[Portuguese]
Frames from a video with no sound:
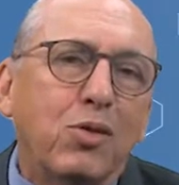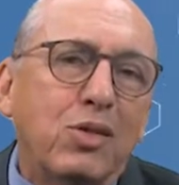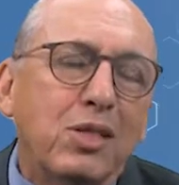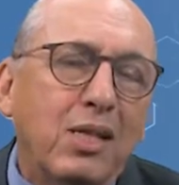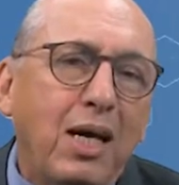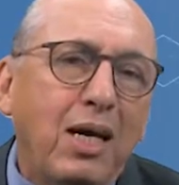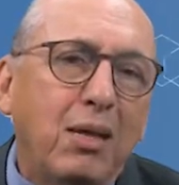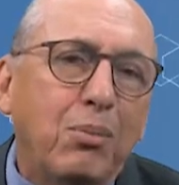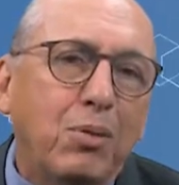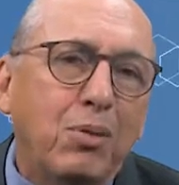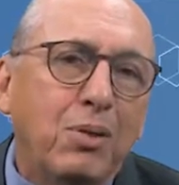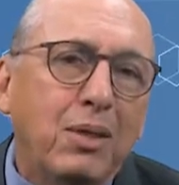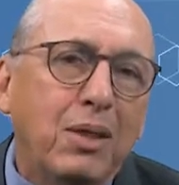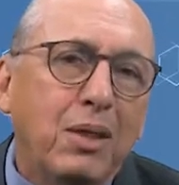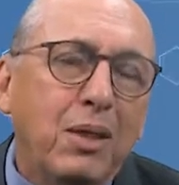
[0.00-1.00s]
cérebro,
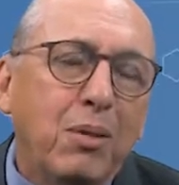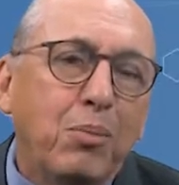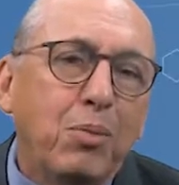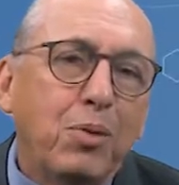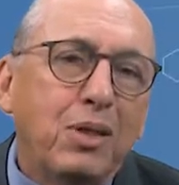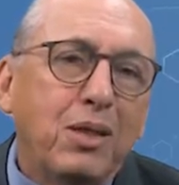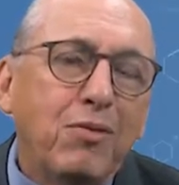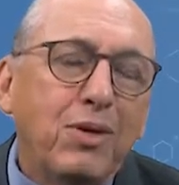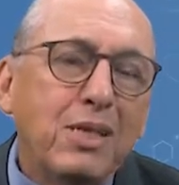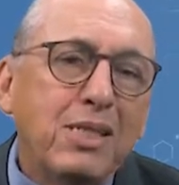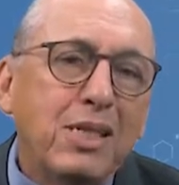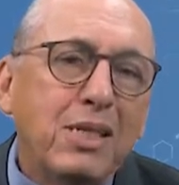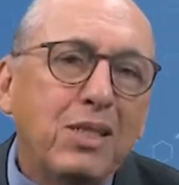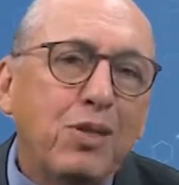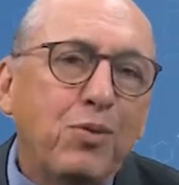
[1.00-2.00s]
porque vai
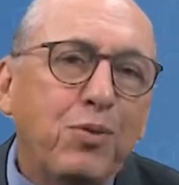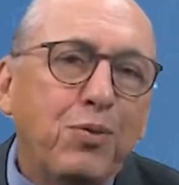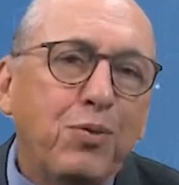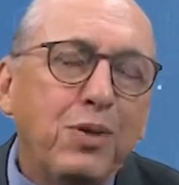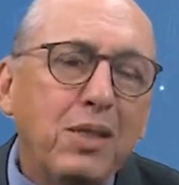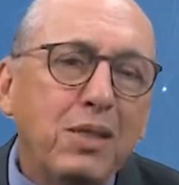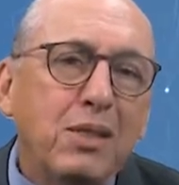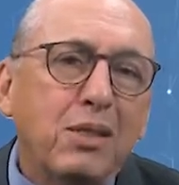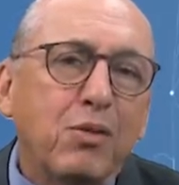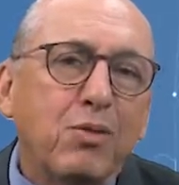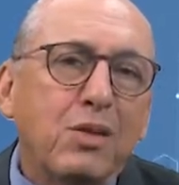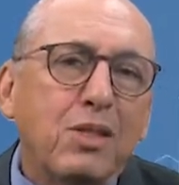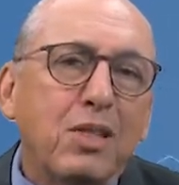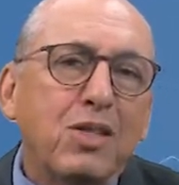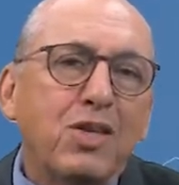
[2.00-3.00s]
ser difícil
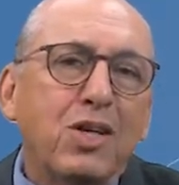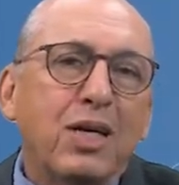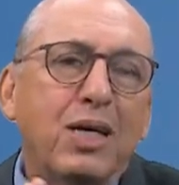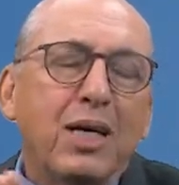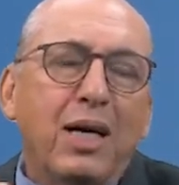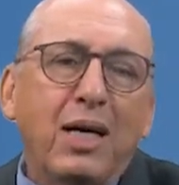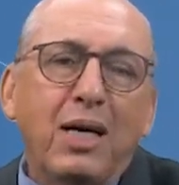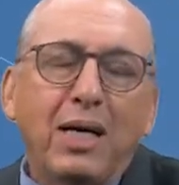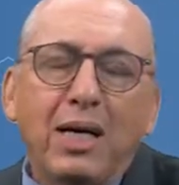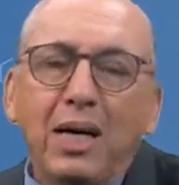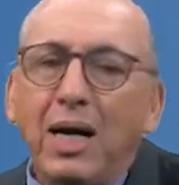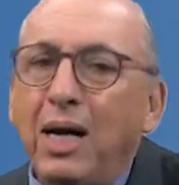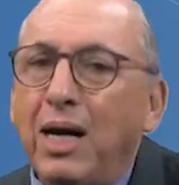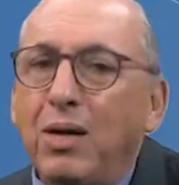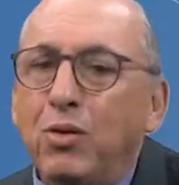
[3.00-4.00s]
você chegar
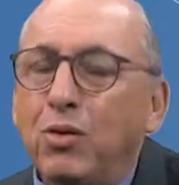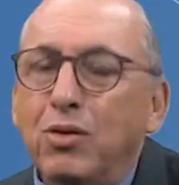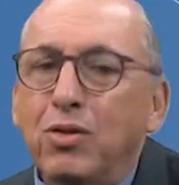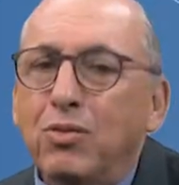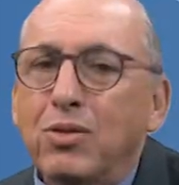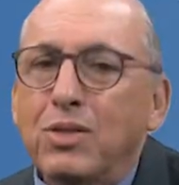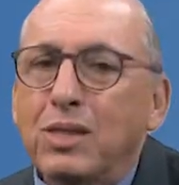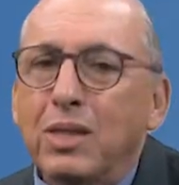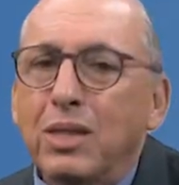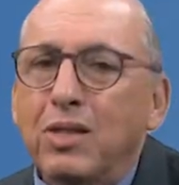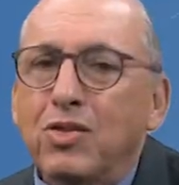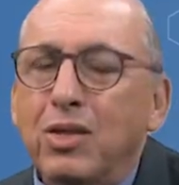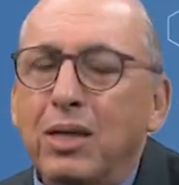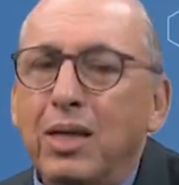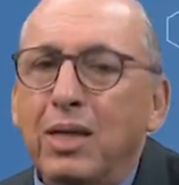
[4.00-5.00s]
aonde você quer
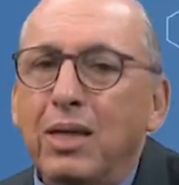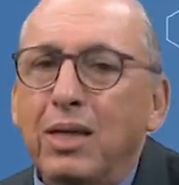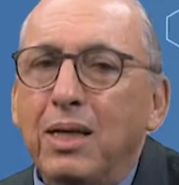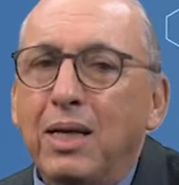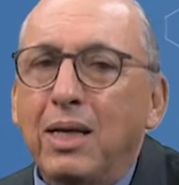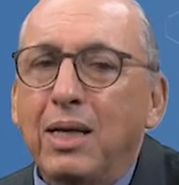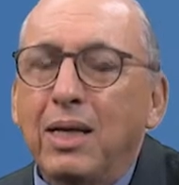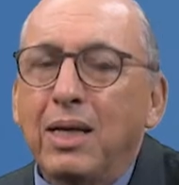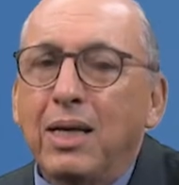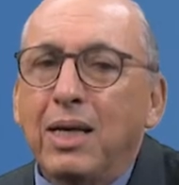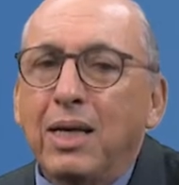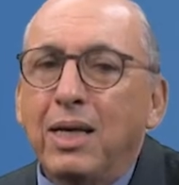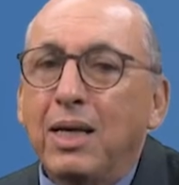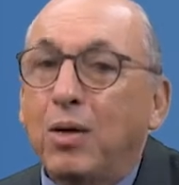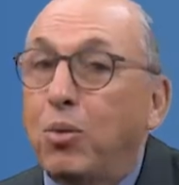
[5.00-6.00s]
chegar.
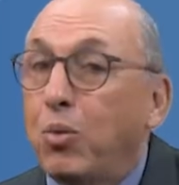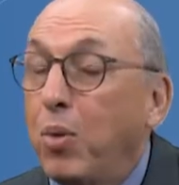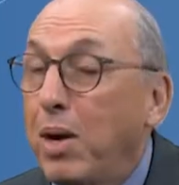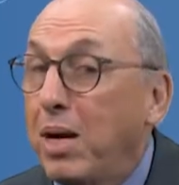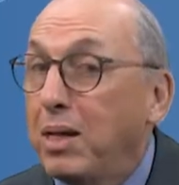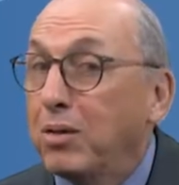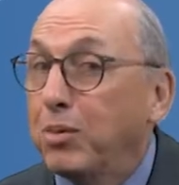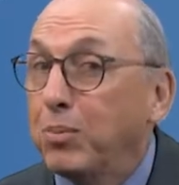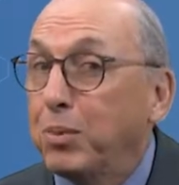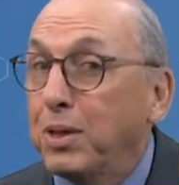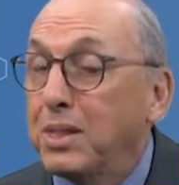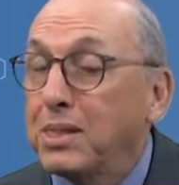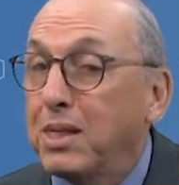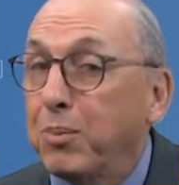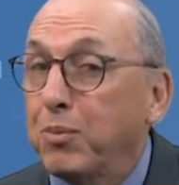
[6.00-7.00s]
E quando, por
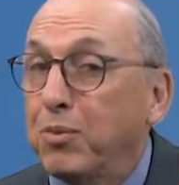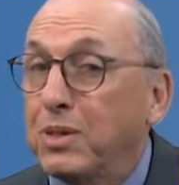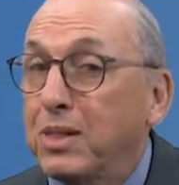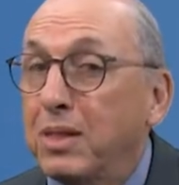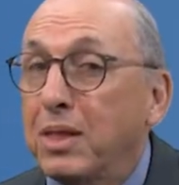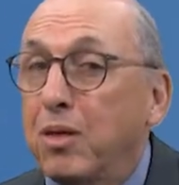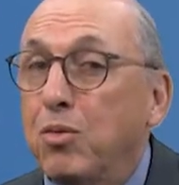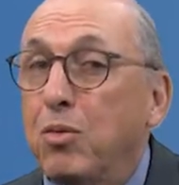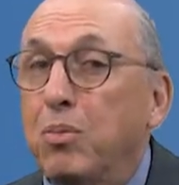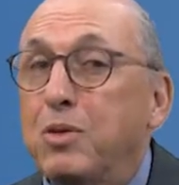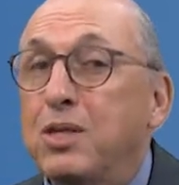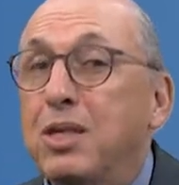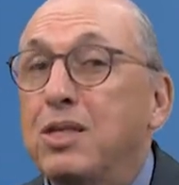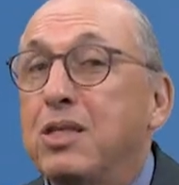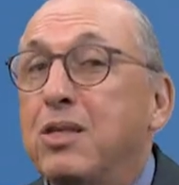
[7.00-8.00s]
exemplo, você tem um
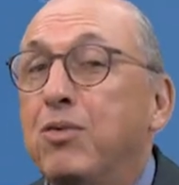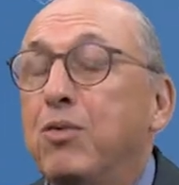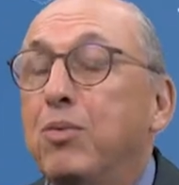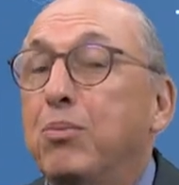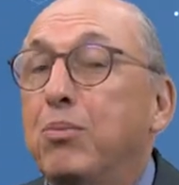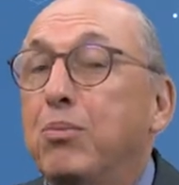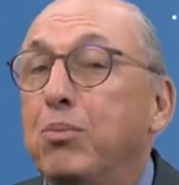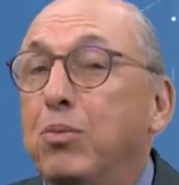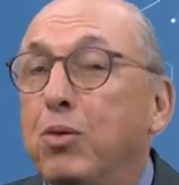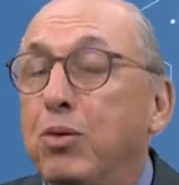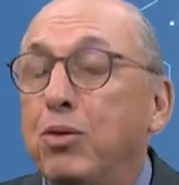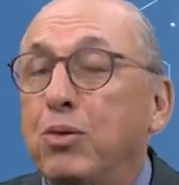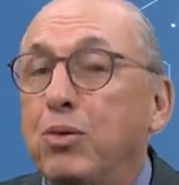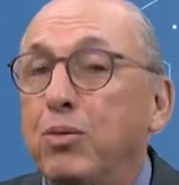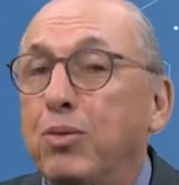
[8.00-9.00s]
objetivo
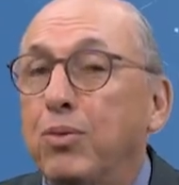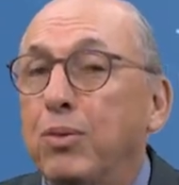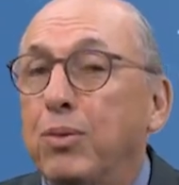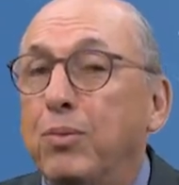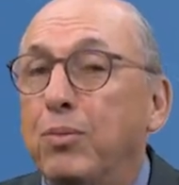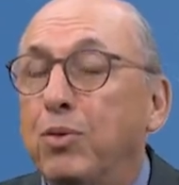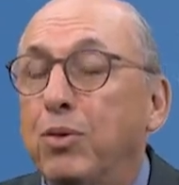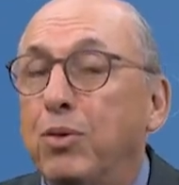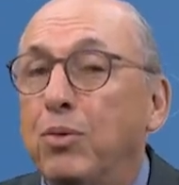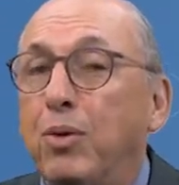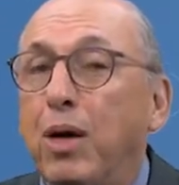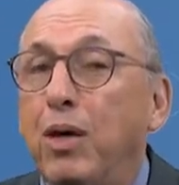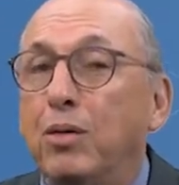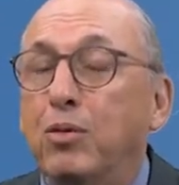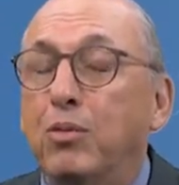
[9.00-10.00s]
muito, muito
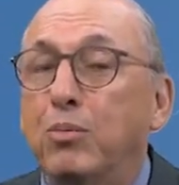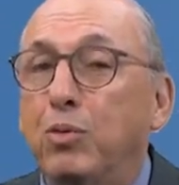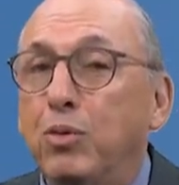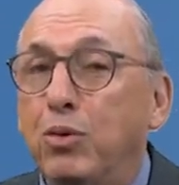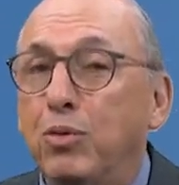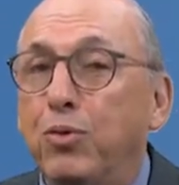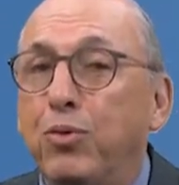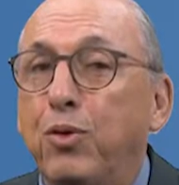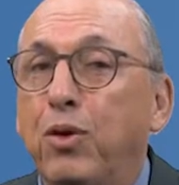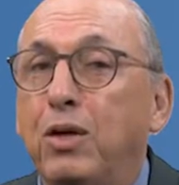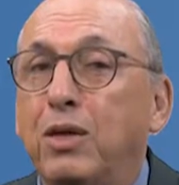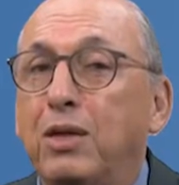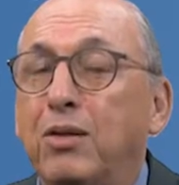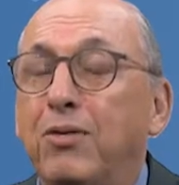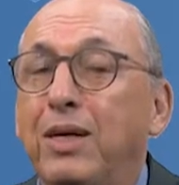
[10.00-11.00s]
alto, muito
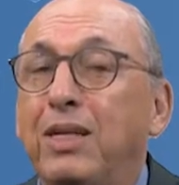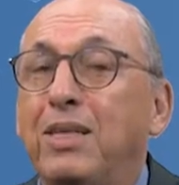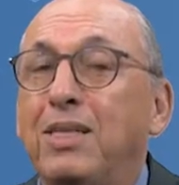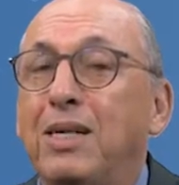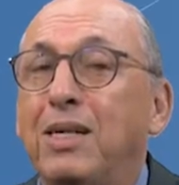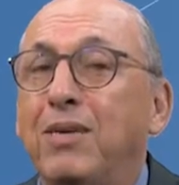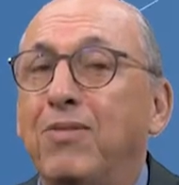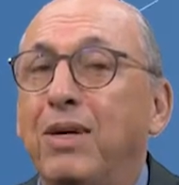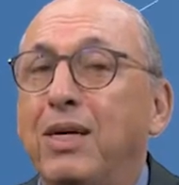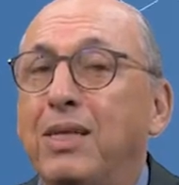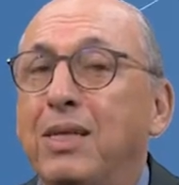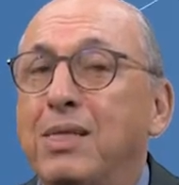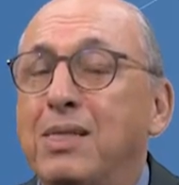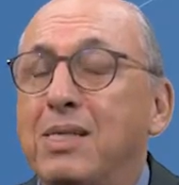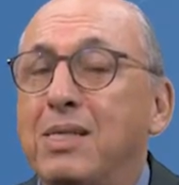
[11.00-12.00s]
forte, que vai, vai,
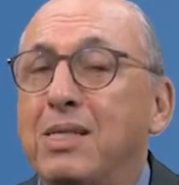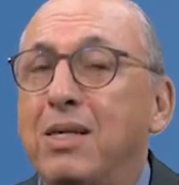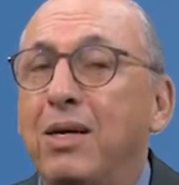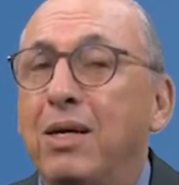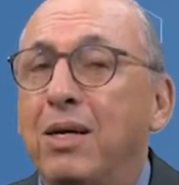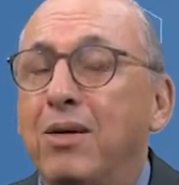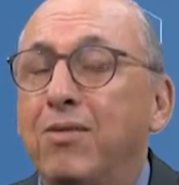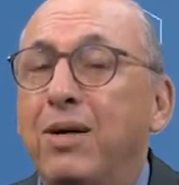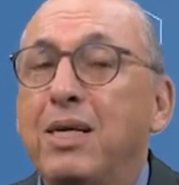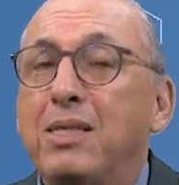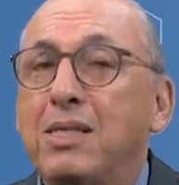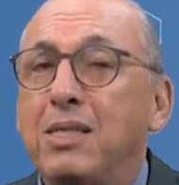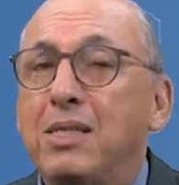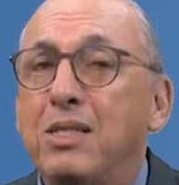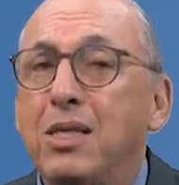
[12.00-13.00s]
decidir, vai
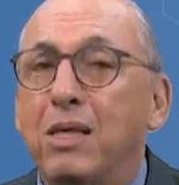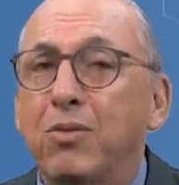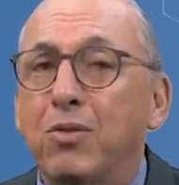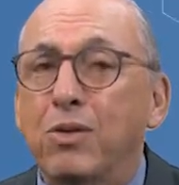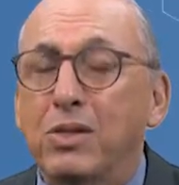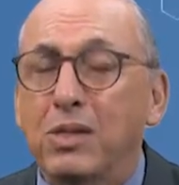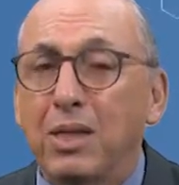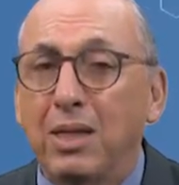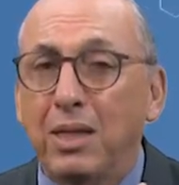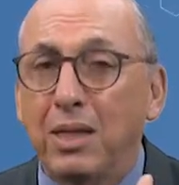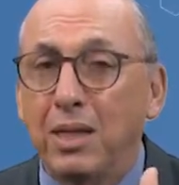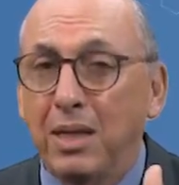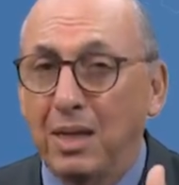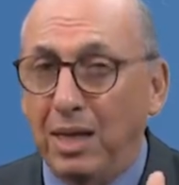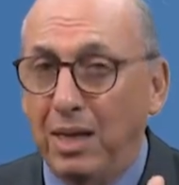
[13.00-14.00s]
exigir que você